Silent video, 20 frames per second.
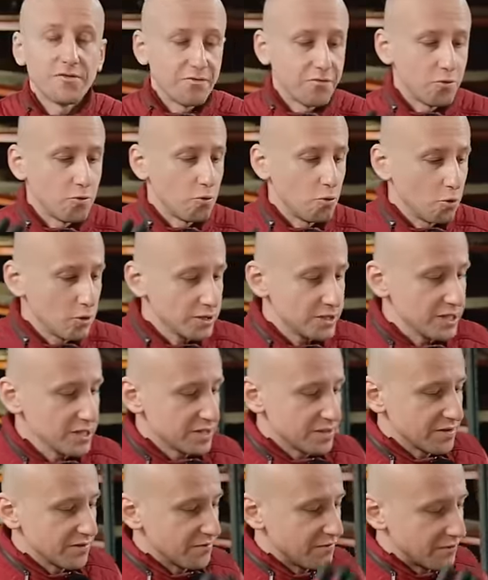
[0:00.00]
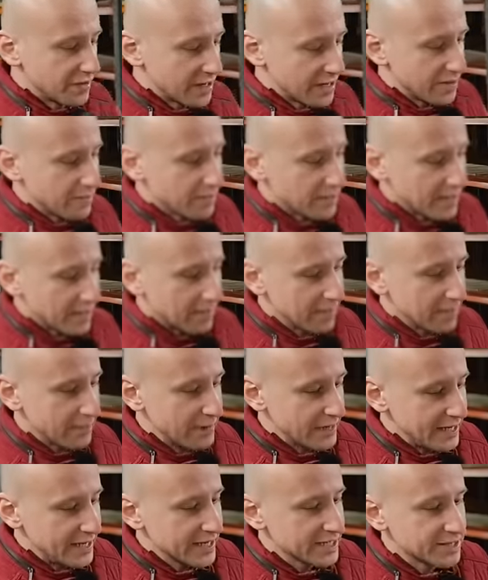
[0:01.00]
входит в
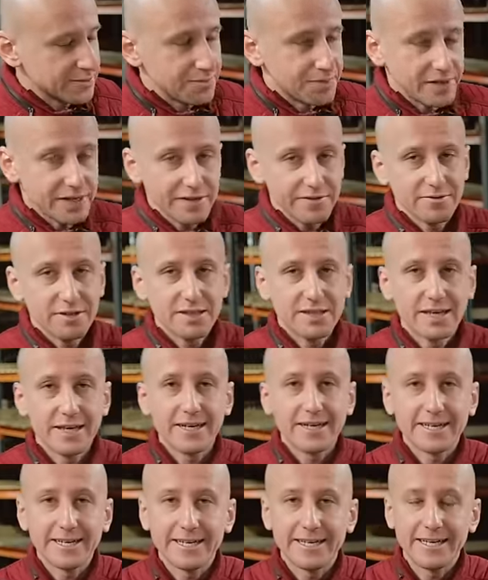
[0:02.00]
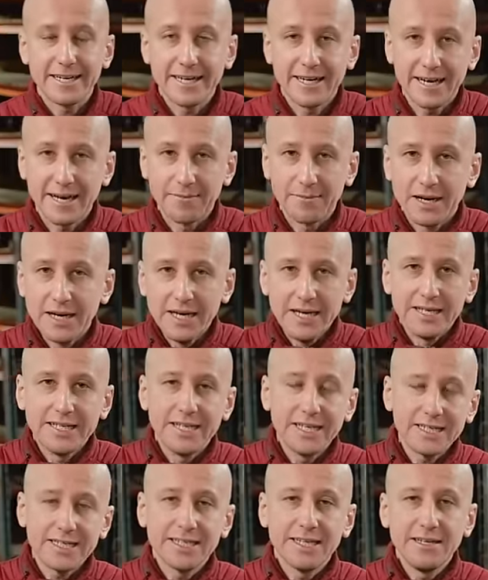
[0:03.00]
ремкомплект привода ГРМ.
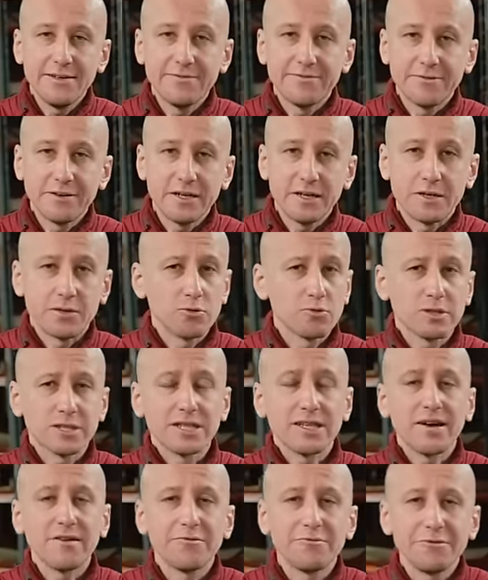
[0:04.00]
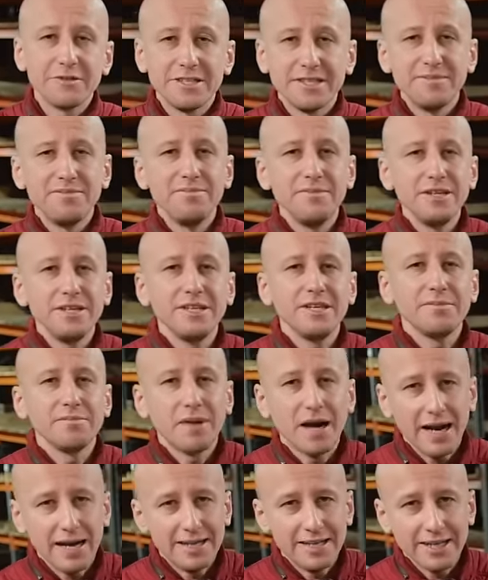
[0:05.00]
Если вы устанавливаете
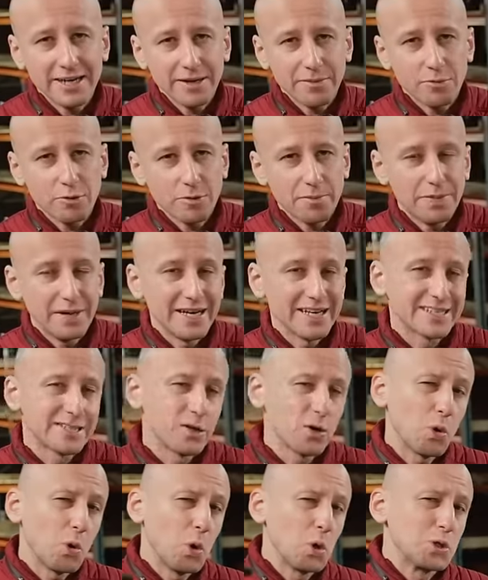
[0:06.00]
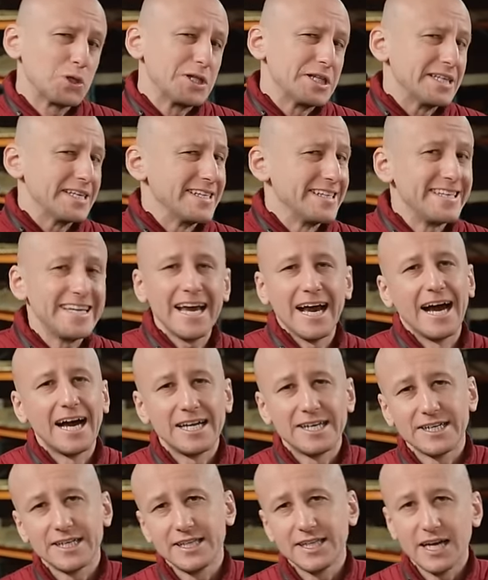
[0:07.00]
минимальный ремкомплект от
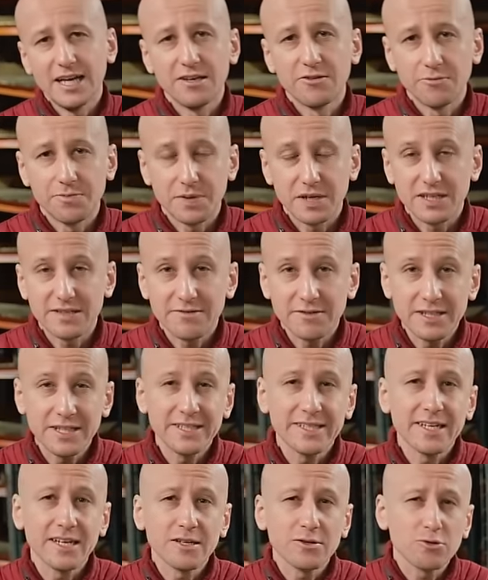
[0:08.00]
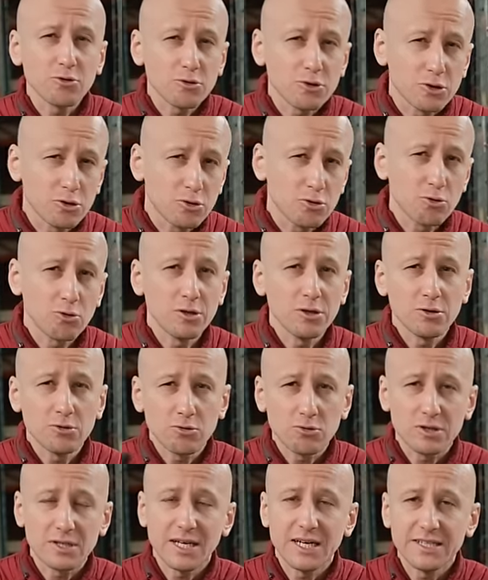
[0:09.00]
неоригинального производителя, то
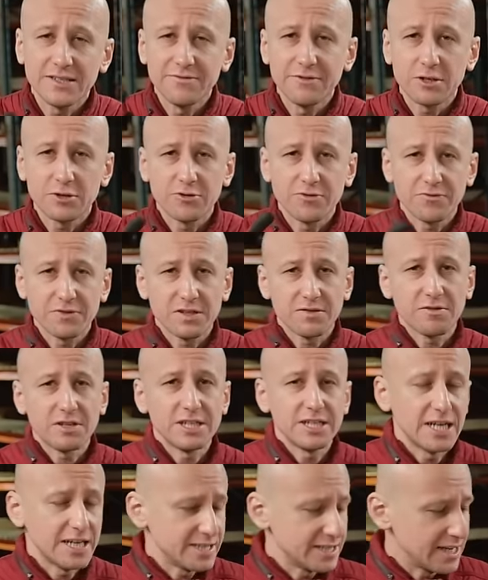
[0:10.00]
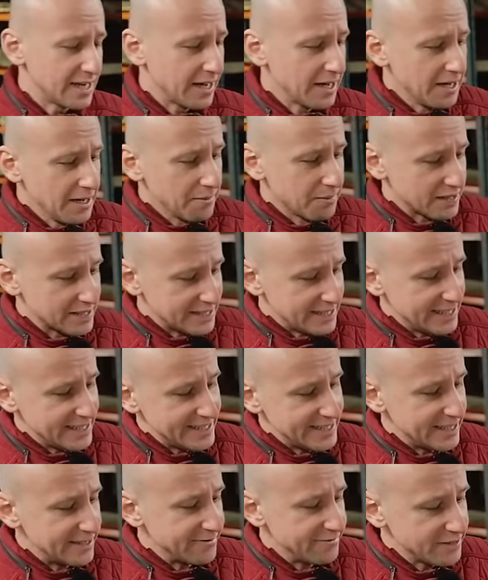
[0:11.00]
стоит узнать версию фазовращателя.
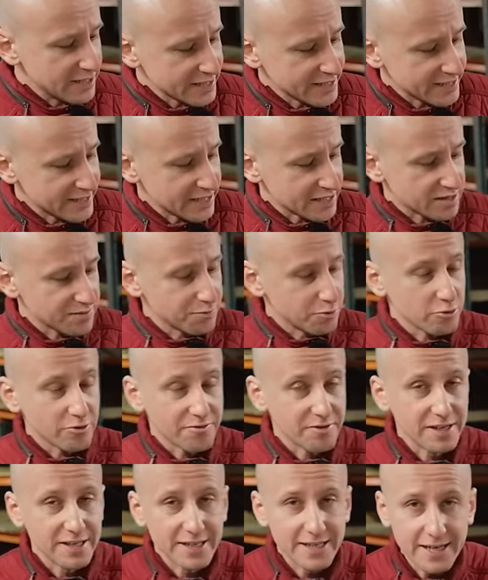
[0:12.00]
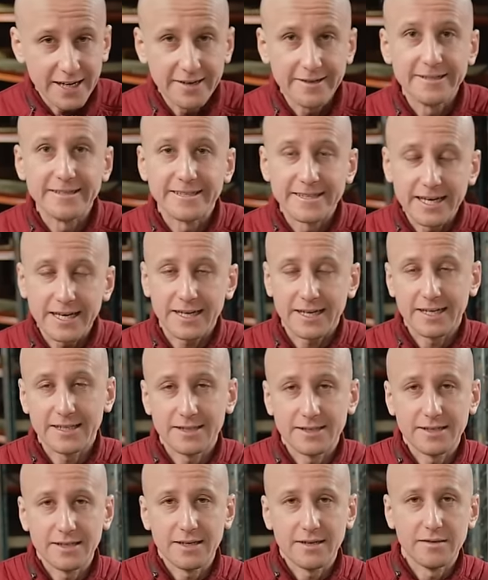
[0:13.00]
Последняя версия с буквой «Е» на
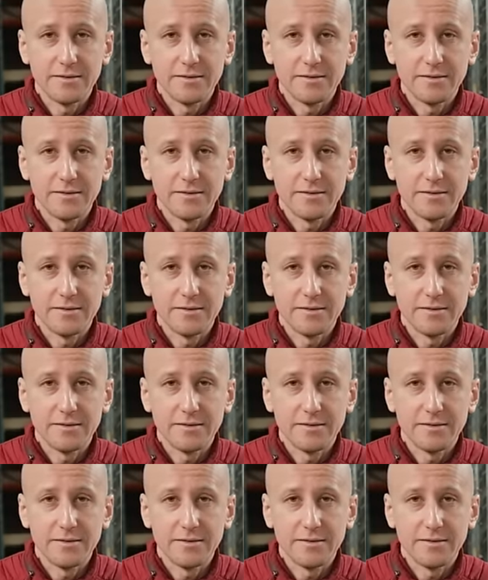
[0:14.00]
конце.